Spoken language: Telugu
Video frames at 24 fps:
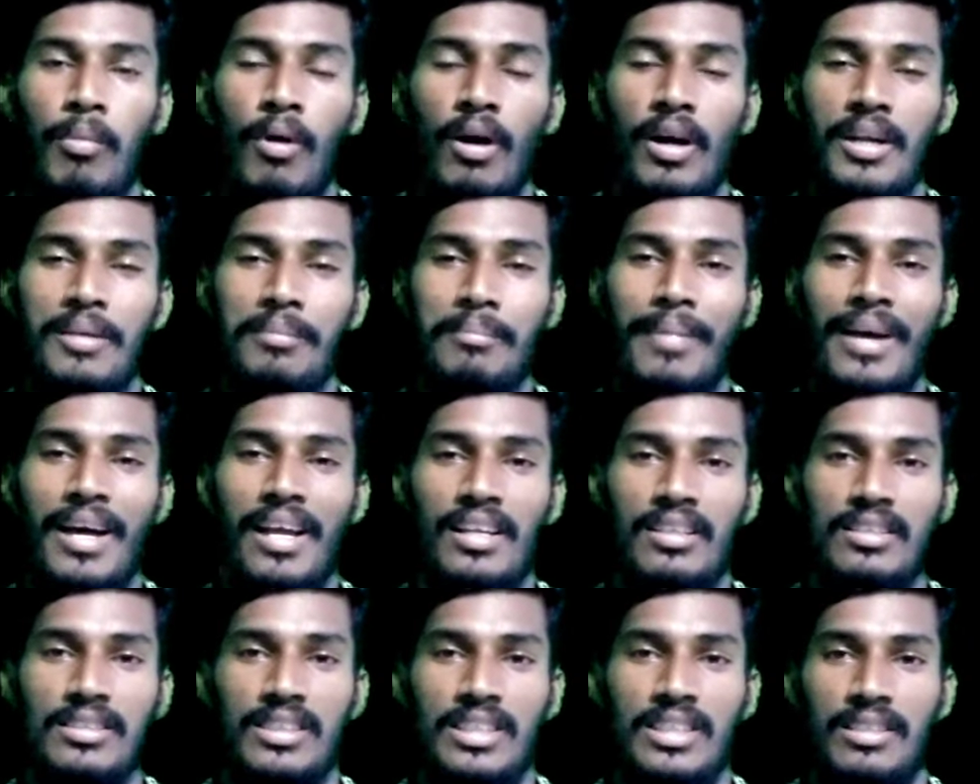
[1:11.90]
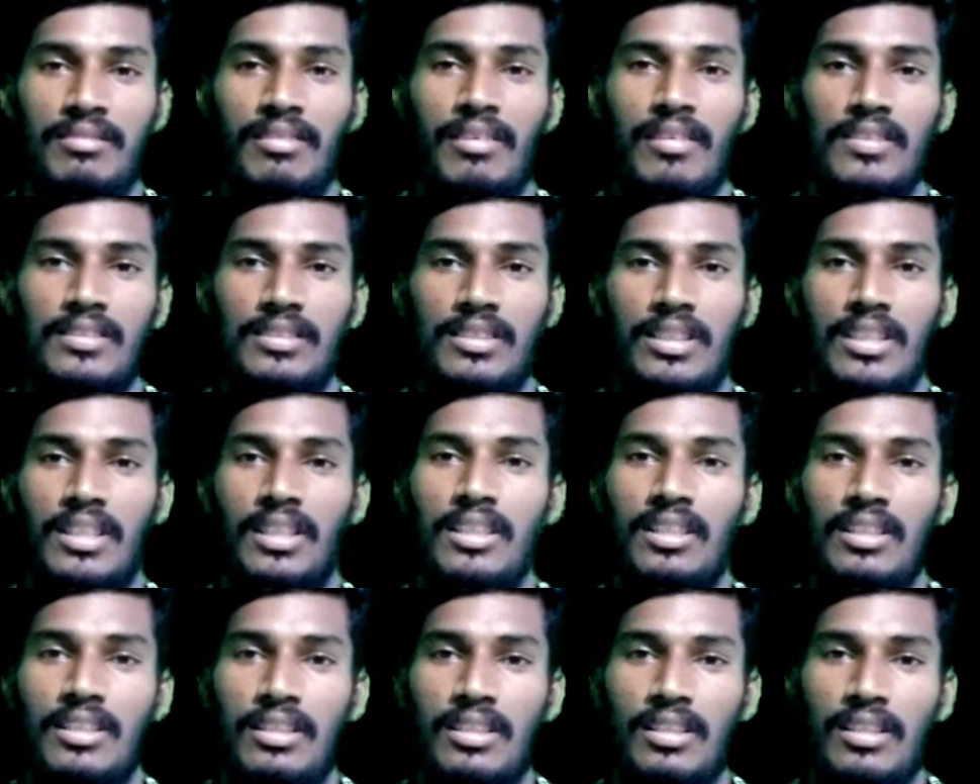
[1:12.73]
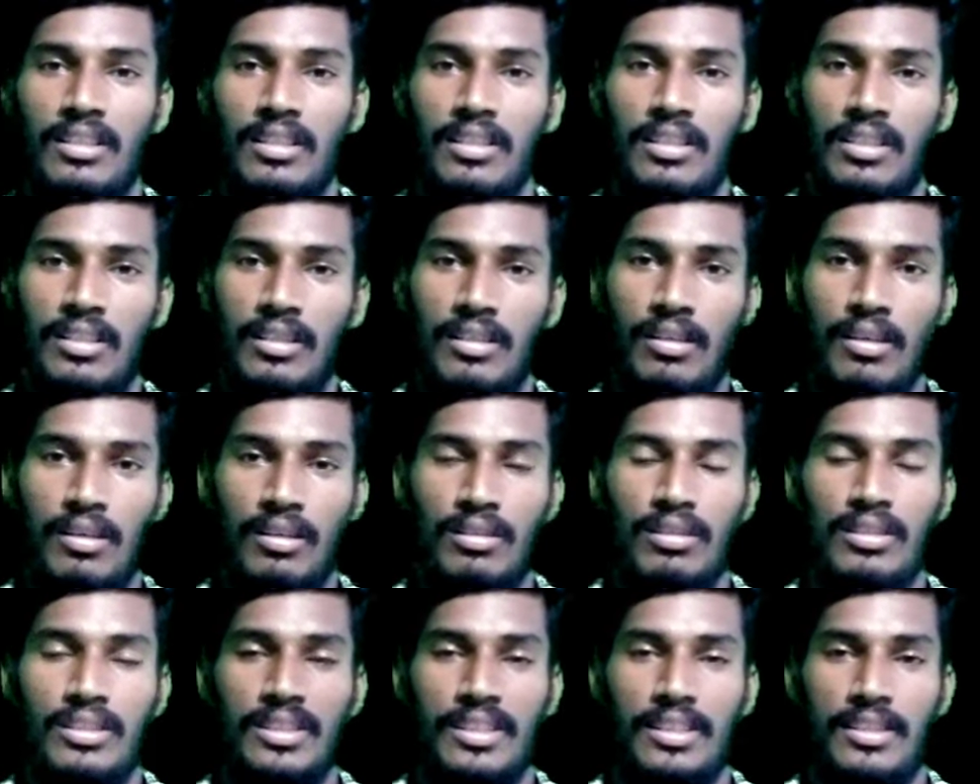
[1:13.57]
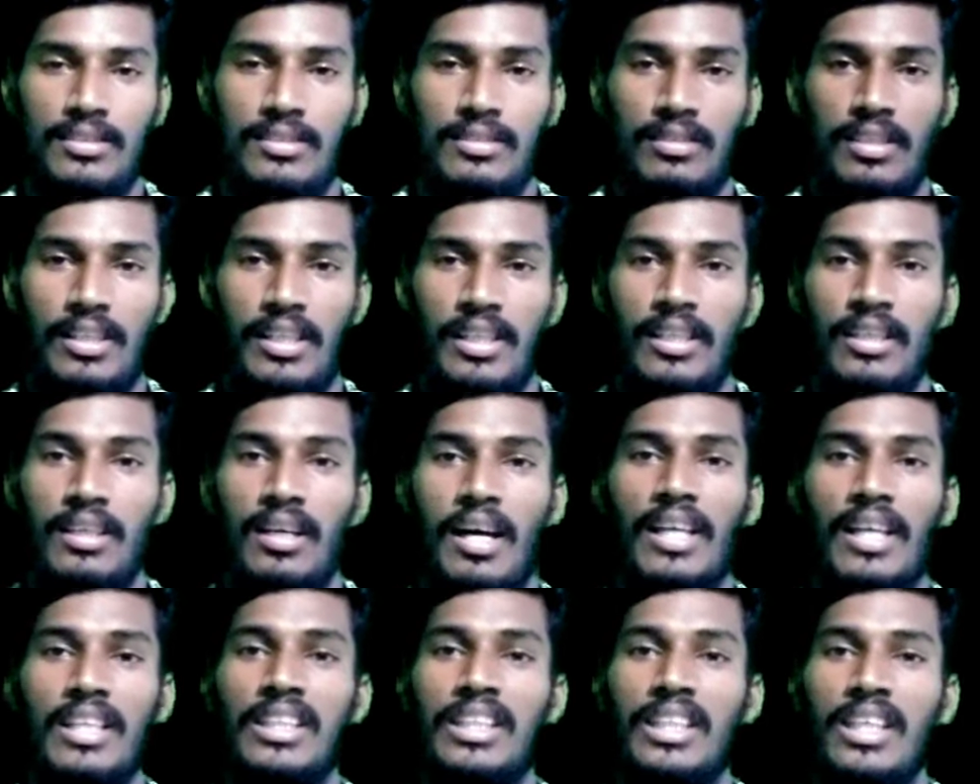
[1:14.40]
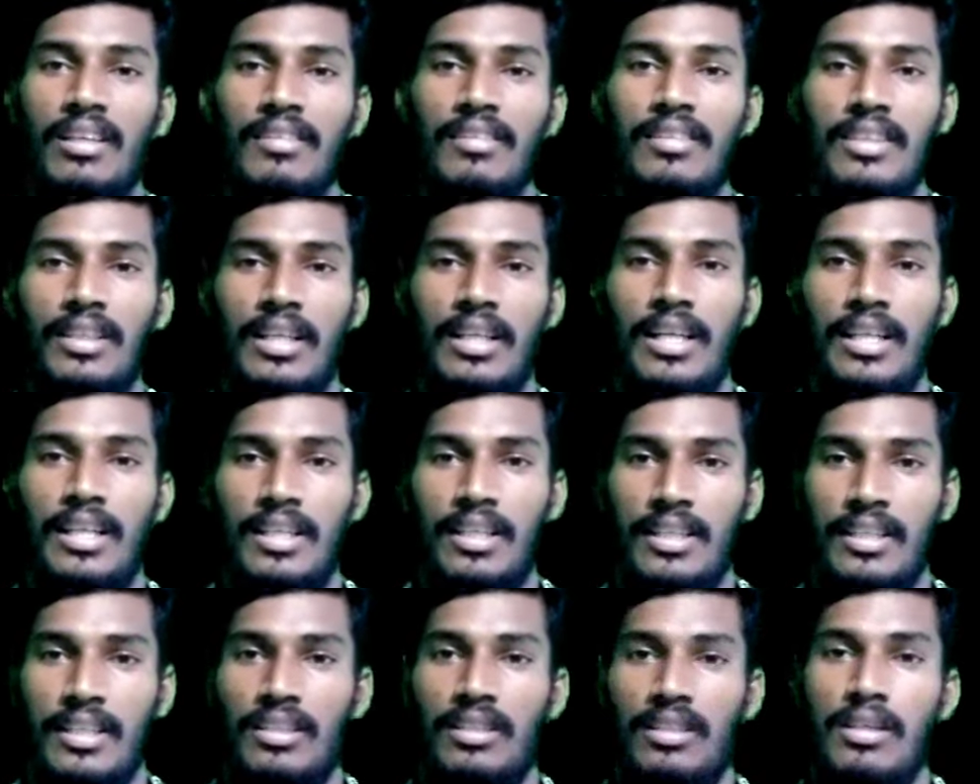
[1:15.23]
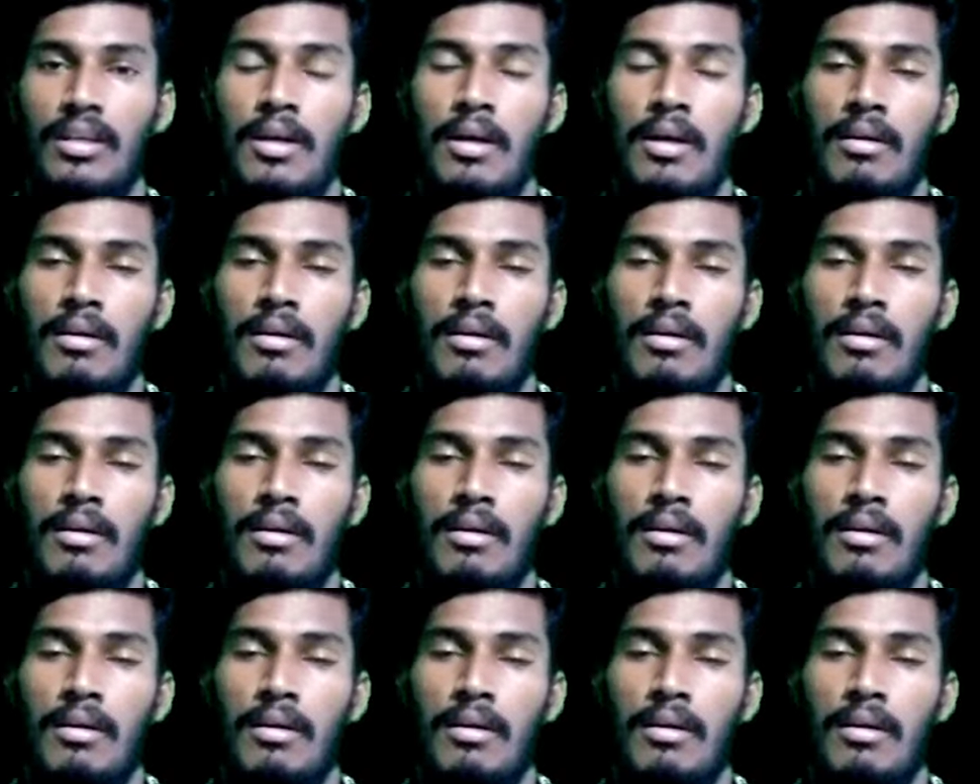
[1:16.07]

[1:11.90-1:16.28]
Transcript: బాడీ బ్యాలెన్సింగ్ వ్యవస్థని కంట్రోల్ చేస్తున్నాయి అది ఏ విధంగా అంటే